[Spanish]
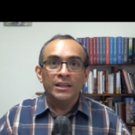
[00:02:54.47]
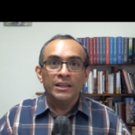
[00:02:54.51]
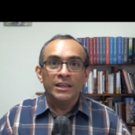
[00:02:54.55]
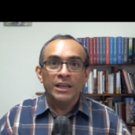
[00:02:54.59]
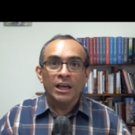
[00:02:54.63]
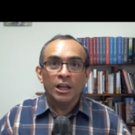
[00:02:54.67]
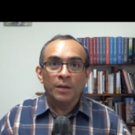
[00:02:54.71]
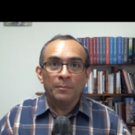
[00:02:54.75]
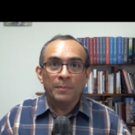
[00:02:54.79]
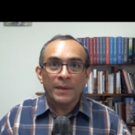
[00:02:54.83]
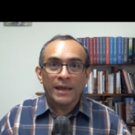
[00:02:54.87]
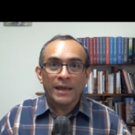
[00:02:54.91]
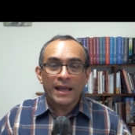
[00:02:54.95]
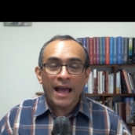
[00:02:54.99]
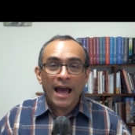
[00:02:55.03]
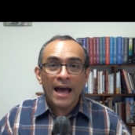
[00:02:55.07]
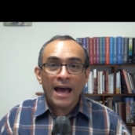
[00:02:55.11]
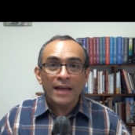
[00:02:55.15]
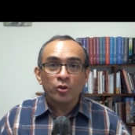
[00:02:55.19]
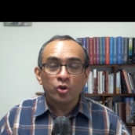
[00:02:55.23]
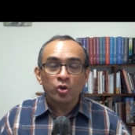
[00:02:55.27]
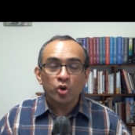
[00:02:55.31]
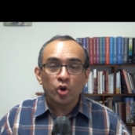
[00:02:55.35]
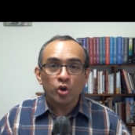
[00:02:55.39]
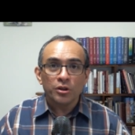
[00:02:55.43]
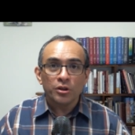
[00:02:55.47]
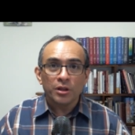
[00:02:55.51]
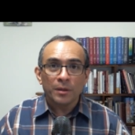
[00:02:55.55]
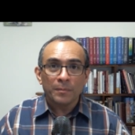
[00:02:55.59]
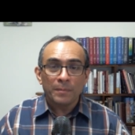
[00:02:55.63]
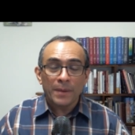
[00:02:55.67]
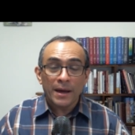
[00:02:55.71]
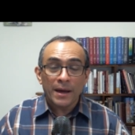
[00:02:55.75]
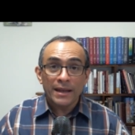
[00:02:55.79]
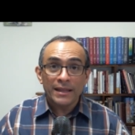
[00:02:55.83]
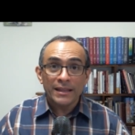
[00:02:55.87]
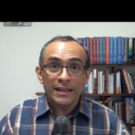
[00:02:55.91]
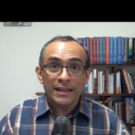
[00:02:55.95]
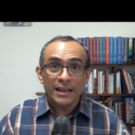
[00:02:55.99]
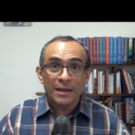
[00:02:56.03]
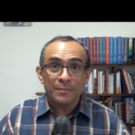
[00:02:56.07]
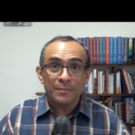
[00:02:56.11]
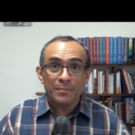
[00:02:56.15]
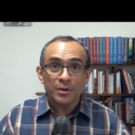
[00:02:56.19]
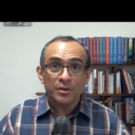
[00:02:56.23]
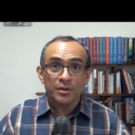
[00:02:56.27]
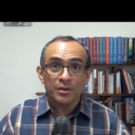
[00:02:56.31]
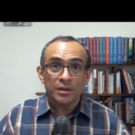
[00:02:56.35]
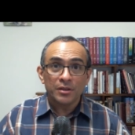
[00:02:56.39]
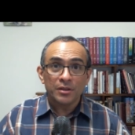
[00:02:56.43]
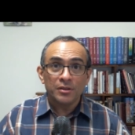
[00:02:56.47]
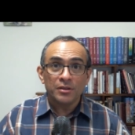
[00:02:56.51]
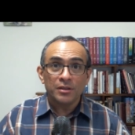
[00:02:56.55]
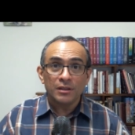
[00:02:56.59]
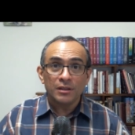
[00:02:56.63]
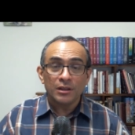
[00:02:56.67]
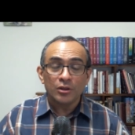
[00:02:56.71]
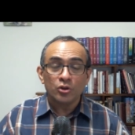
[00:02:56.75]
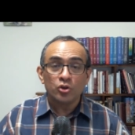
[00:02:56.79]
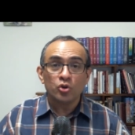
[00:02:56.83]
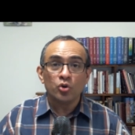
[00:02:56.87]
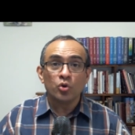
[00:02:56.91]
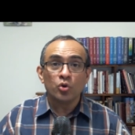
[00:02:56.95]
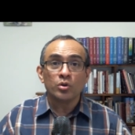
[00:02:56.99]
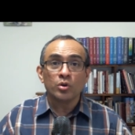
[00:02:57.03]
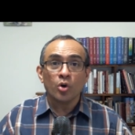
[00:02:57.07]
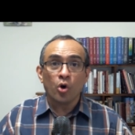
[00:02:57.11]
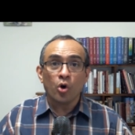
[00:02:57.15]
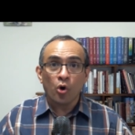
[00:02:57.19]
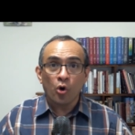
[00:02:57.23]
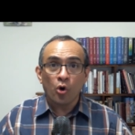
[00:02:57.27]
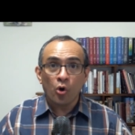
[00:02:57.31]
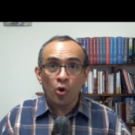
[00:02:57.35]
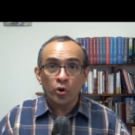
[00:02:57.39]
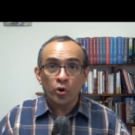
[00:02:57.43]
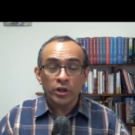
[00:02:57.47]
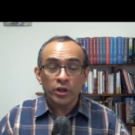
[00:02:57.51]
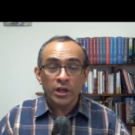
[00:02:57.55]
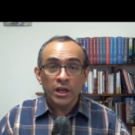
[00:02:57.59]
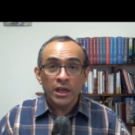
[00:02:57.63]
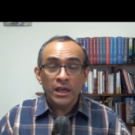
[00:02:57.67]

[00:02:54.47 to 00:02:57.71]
Y el pecado nos separa de la presencia de Dios hoy